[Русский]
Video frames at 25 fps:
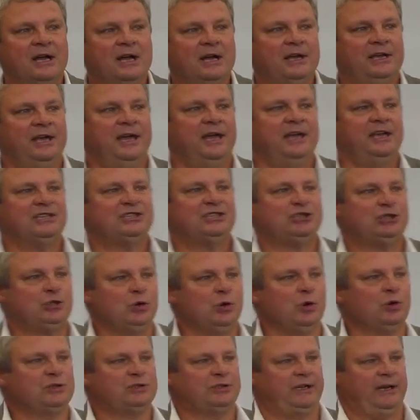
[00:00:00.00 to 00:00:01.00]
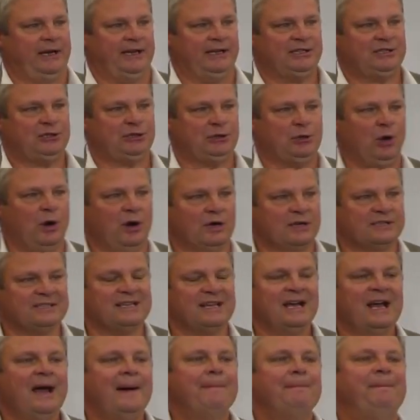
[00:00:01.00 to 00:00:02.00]
Иисус Христос
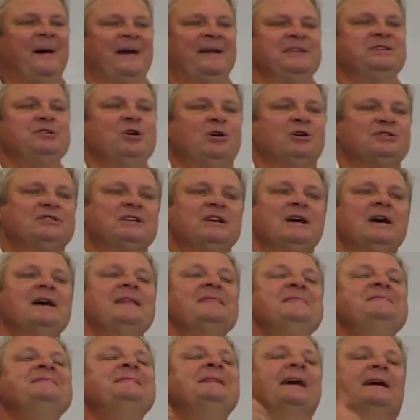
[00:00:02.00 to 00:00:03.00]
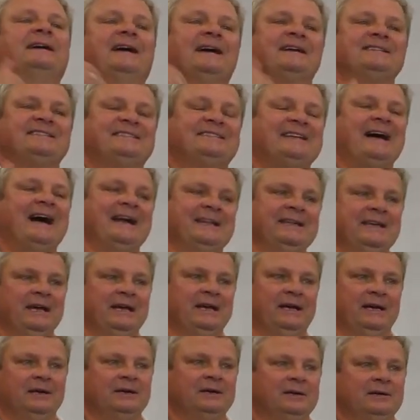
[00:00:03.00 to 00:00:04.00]
понес
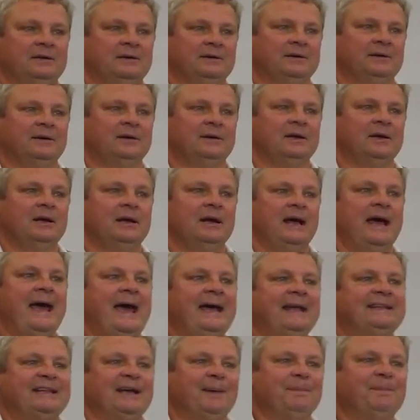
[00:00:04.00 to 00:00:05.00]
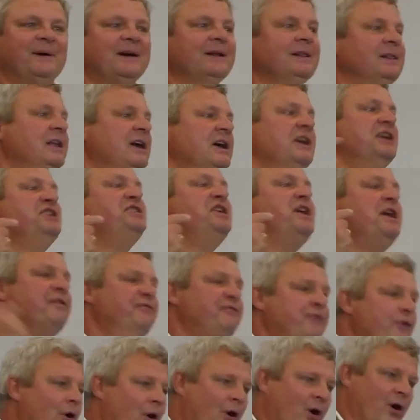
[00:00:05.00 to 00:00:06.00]
наказание. Это был
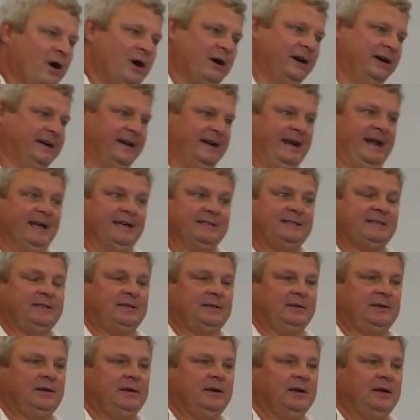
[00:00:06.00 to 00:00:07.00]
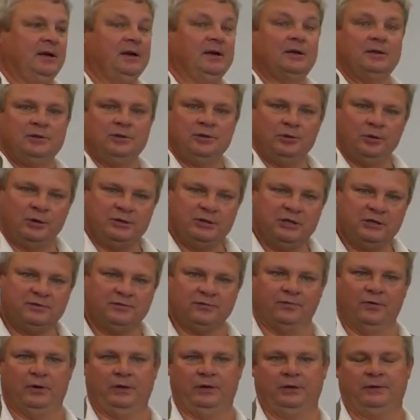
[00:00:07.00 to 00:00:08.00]
его крест, но не
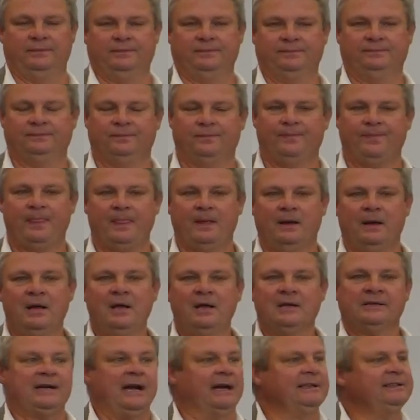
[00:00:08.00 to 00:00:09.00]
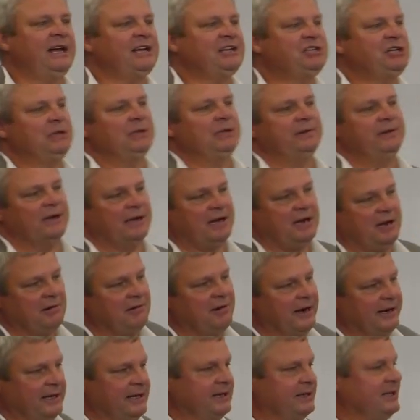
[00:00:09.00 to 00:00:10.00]
твой. Когда человек
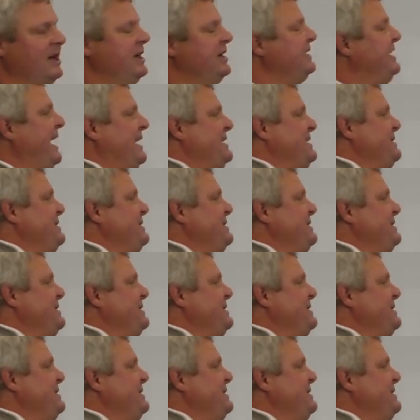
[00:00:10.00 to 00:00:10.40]
говорит, я не